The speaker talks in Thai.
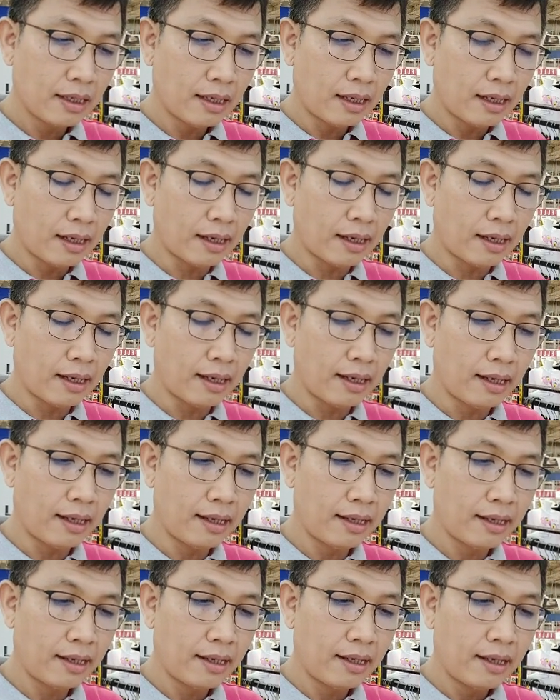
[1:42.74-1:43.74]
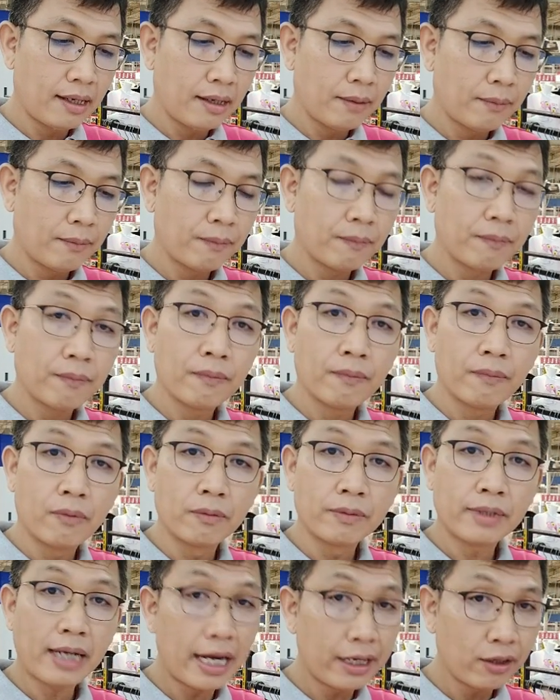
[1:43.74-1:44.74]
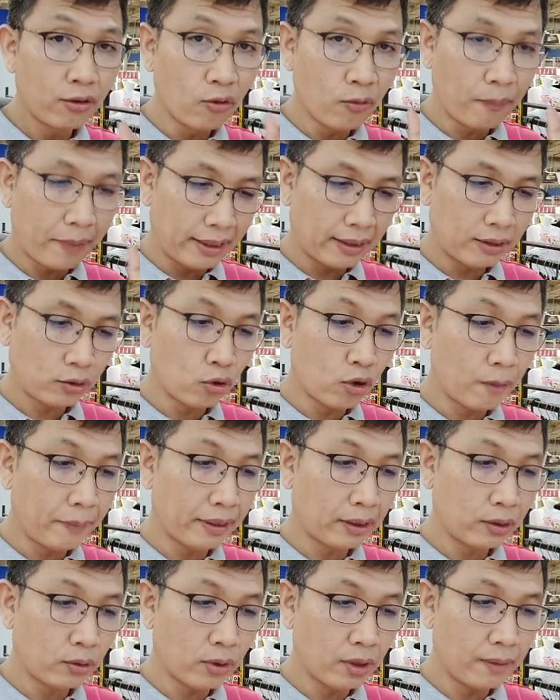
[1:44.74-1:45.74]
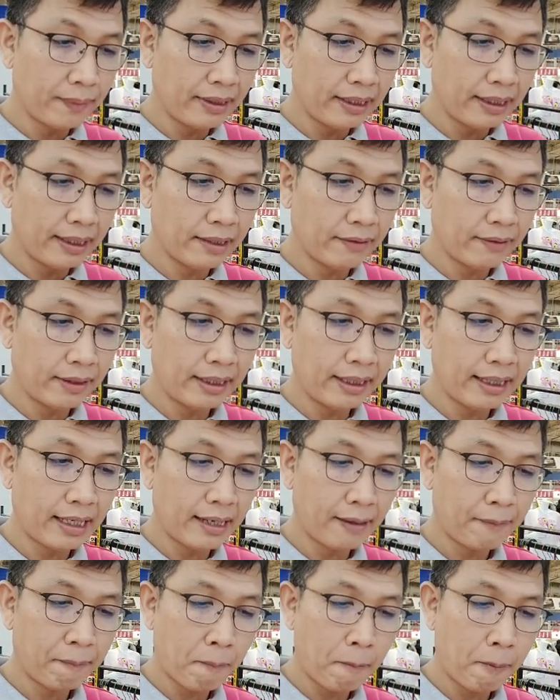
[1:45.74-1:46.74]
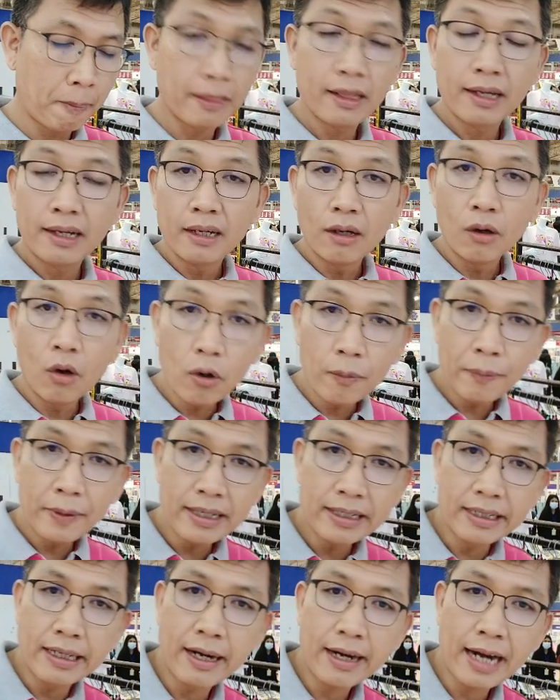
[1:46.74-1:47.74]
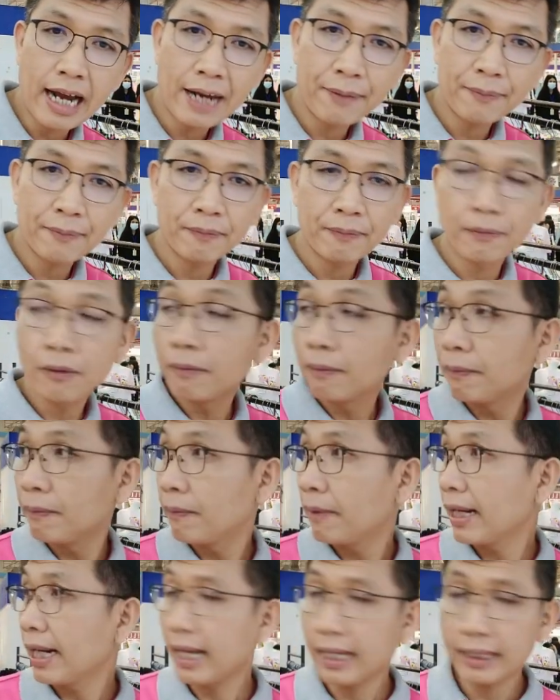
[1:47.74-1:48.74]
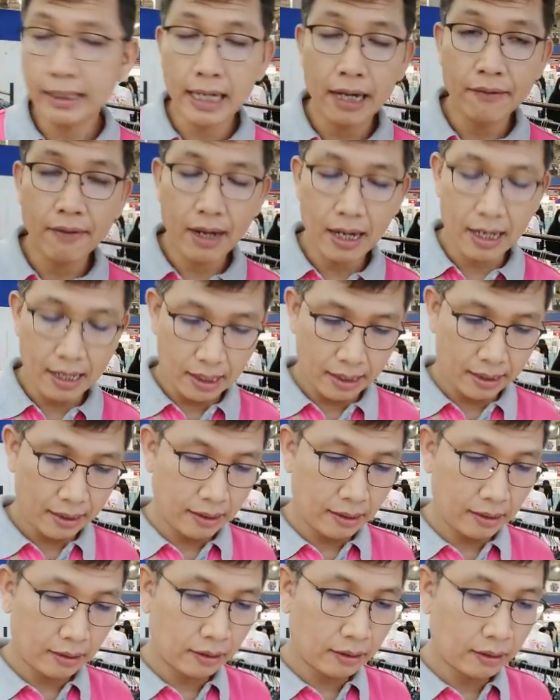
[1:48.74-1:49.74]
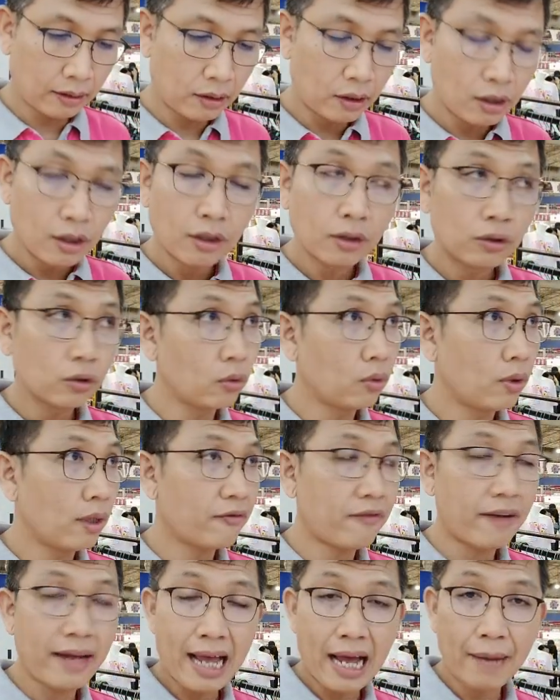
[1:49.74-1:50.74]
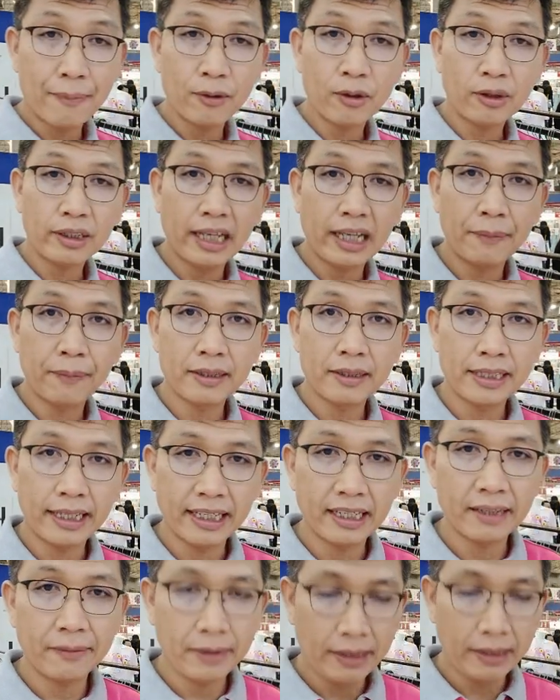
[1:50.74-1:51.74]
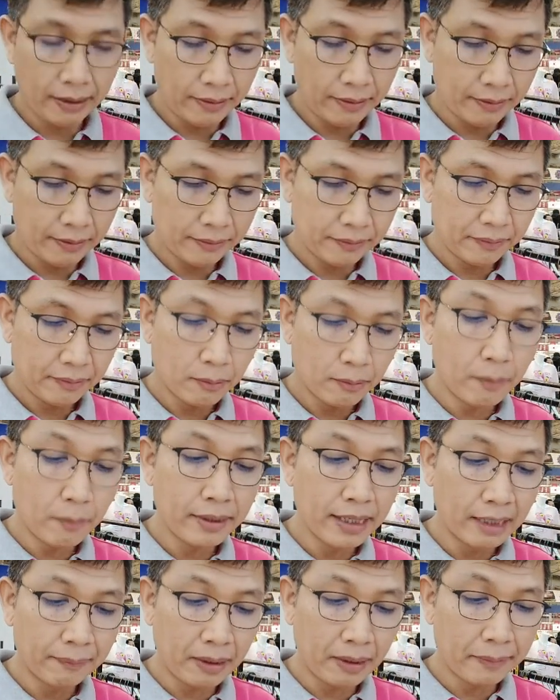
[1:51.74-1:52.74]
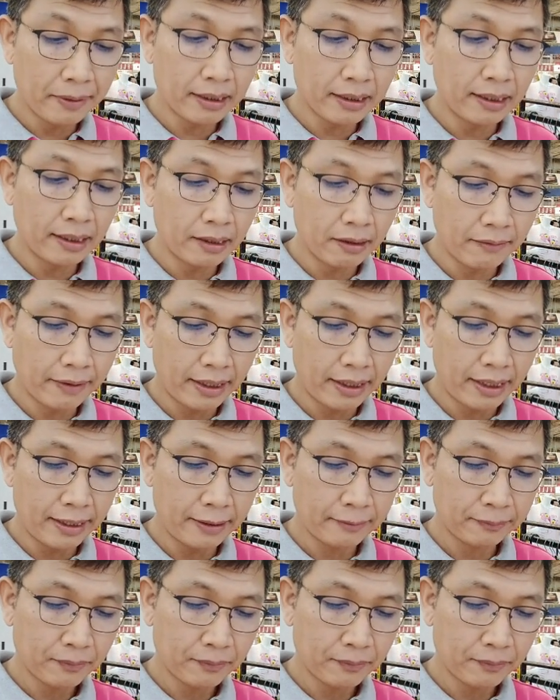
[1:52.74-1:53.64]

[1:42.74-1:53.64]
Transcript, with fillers: อ่าผมจะให้ดูเป็นตัวเป็นตัวไปเลยนะวันนี้นะโอ้พี่สิรินาถผมไม่แน่ใจว่าตัวไฟอัพลดกี่เปอร์เซ็นต์นะพี่ ผมเดินไปไม่ถึงเลยวันนี้